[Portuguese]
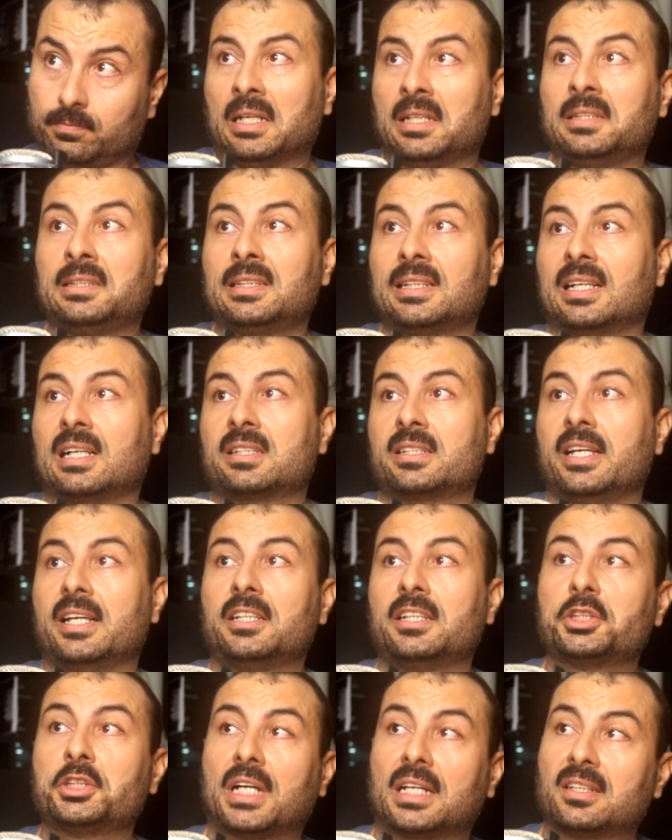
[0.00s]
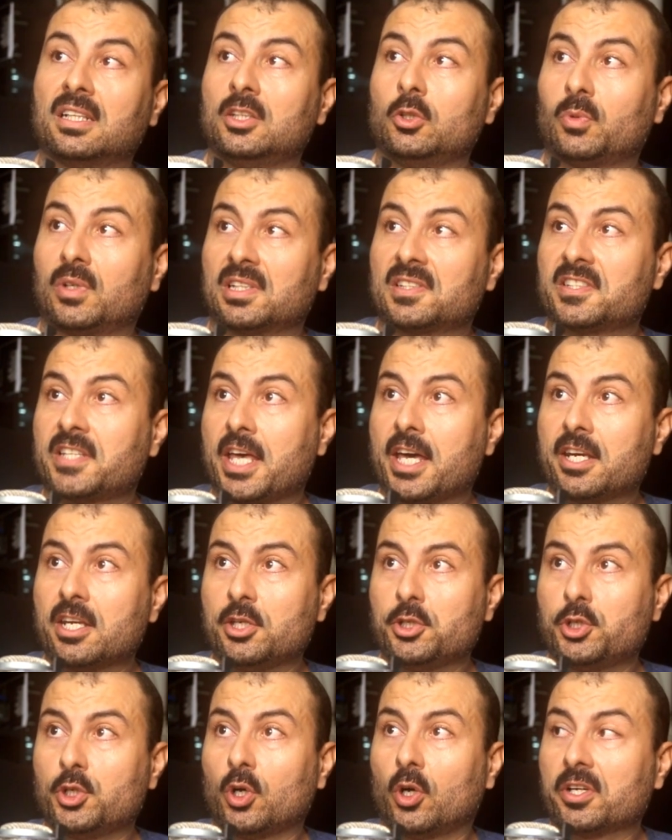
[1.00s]
Allan Kardec está dando uma
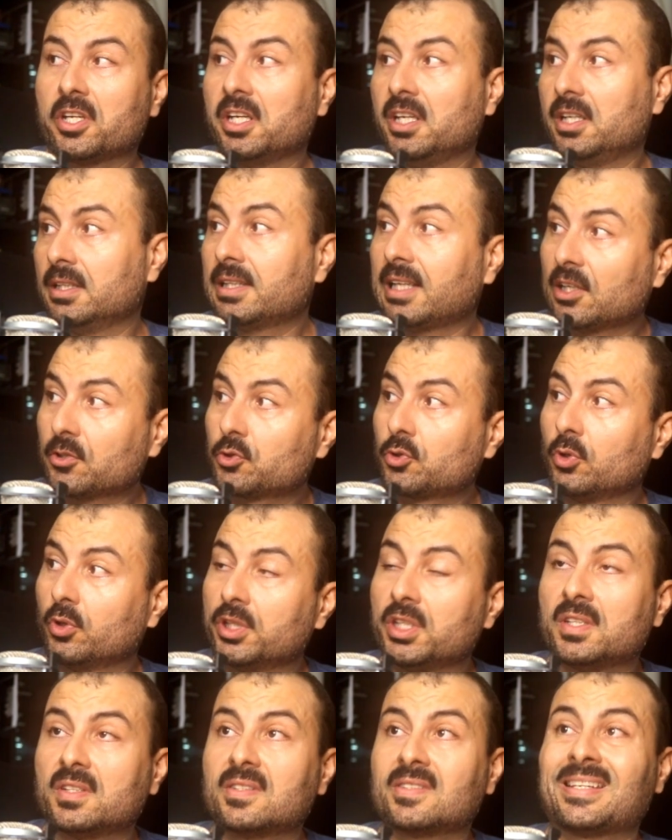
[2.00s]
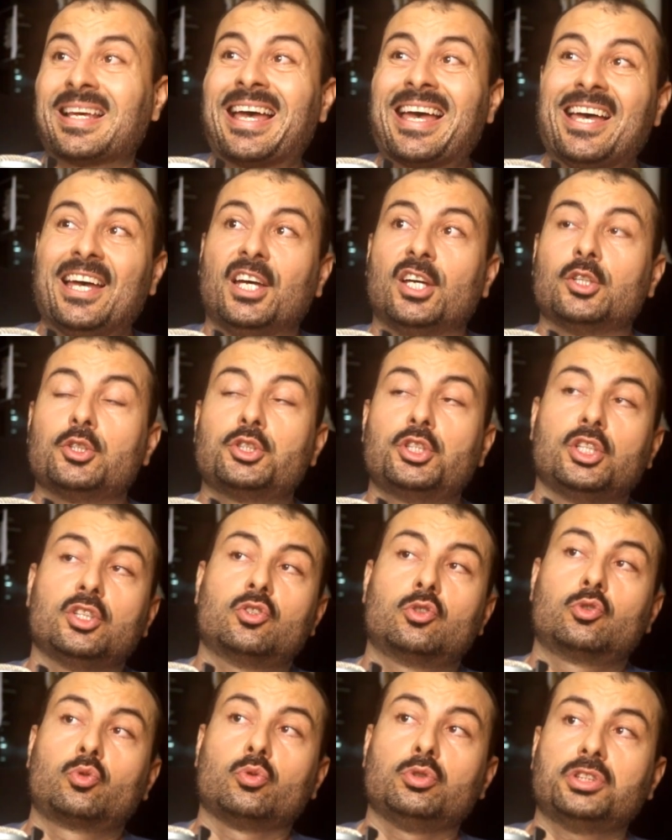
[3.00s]
série de orientações,
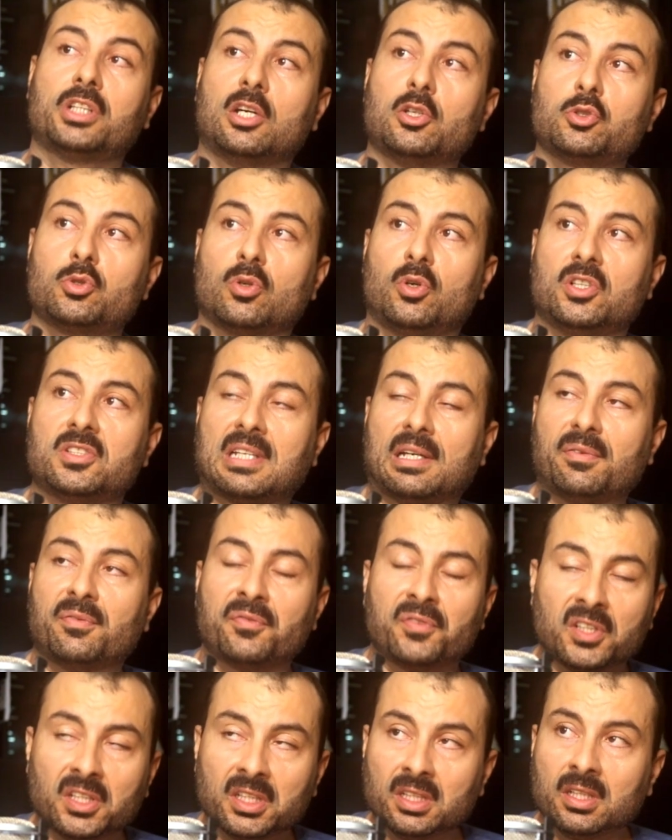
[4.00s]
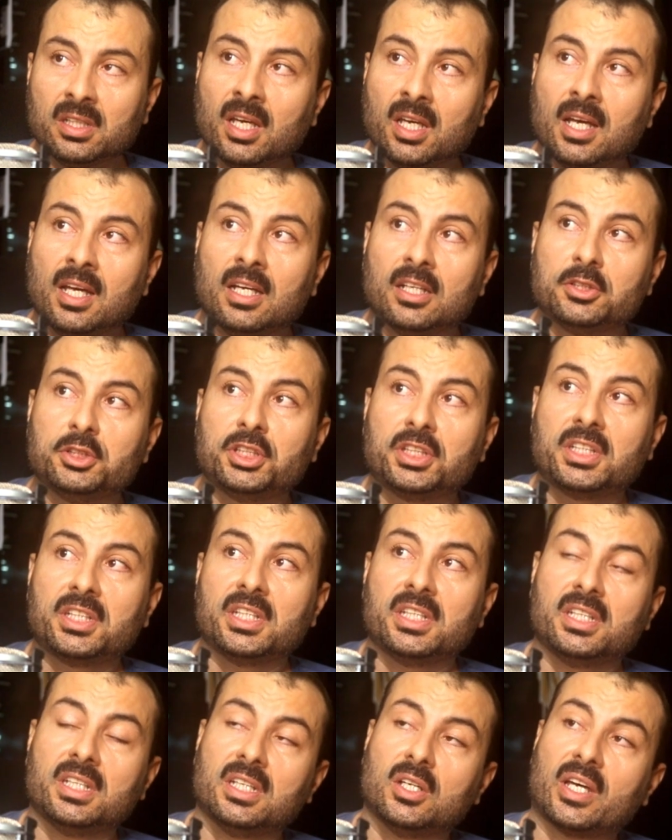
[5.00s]
de sugestões a fim de
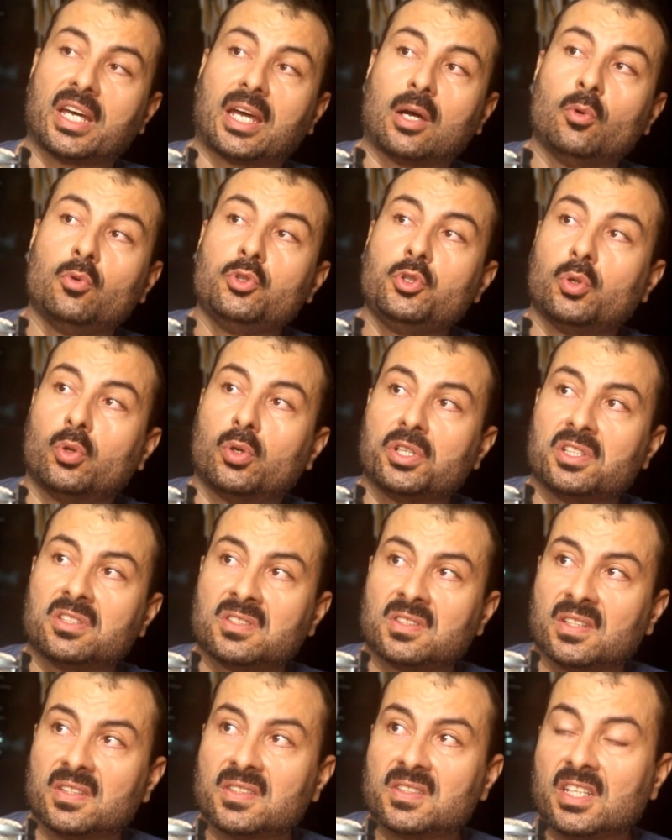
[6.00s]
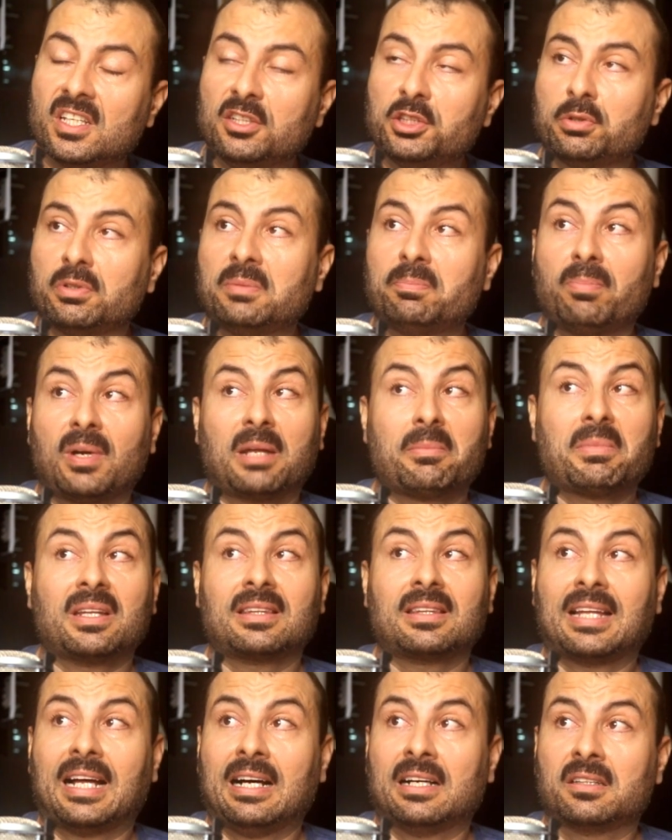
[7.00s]
que reuniões sejam
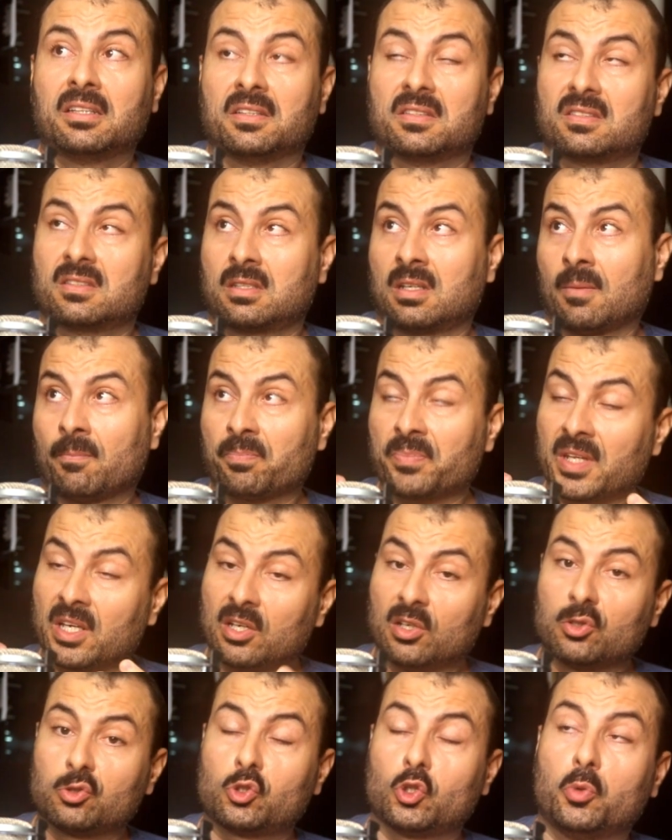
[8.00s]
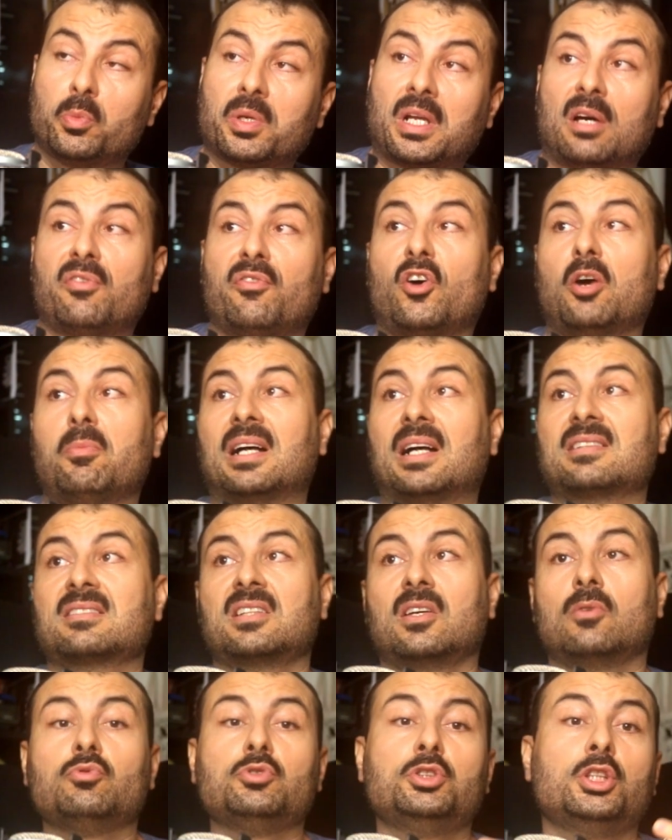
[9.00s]
implementadas sobre a
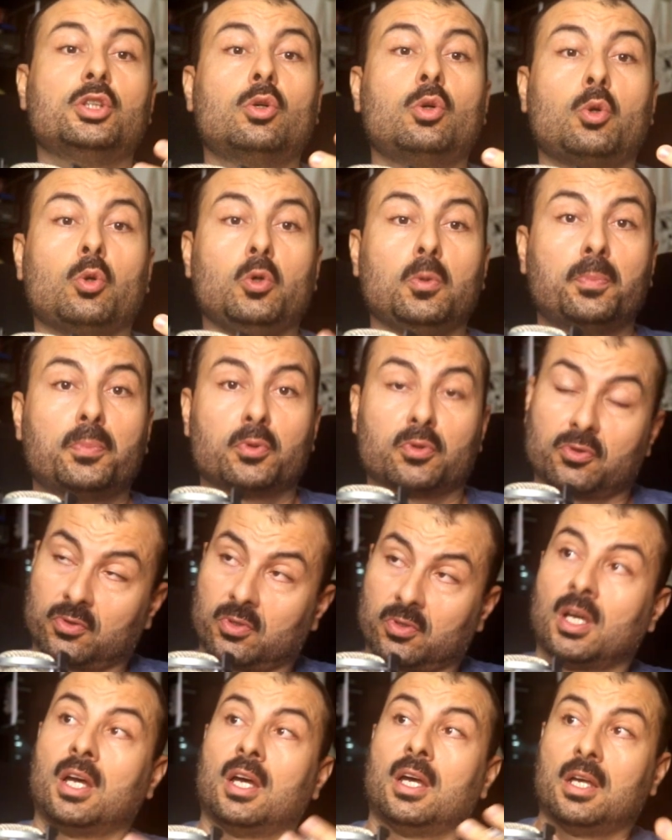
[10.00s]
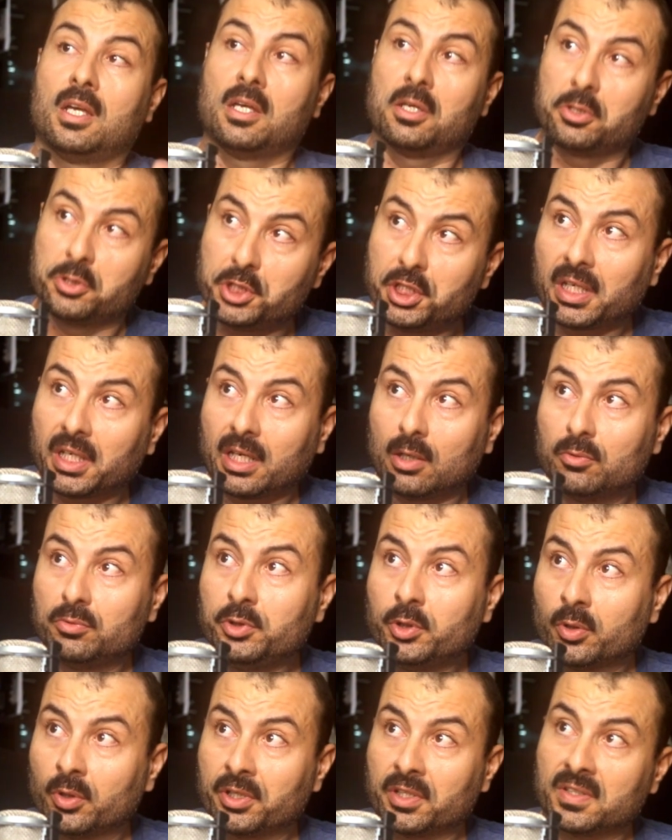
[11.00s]
formação de grupos de
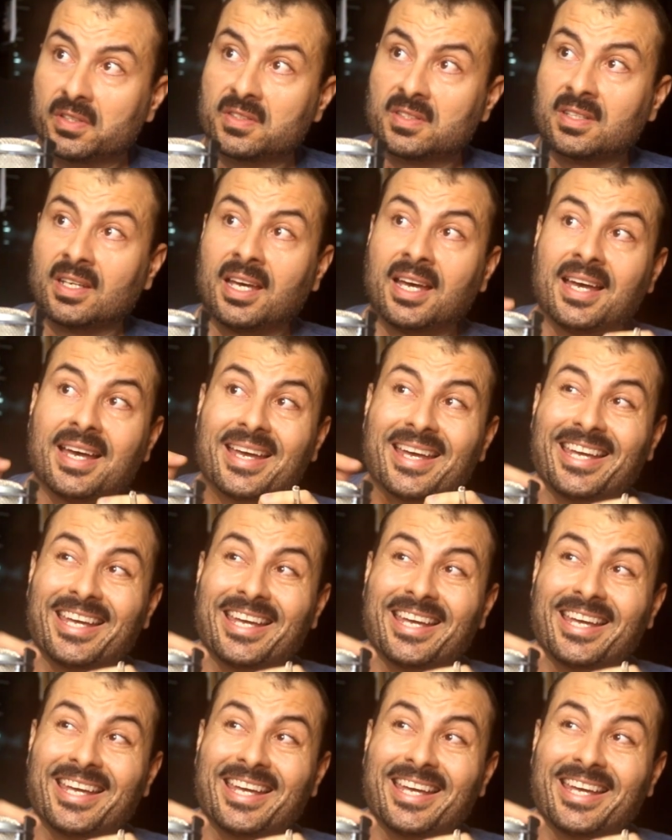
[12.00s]
reuniões,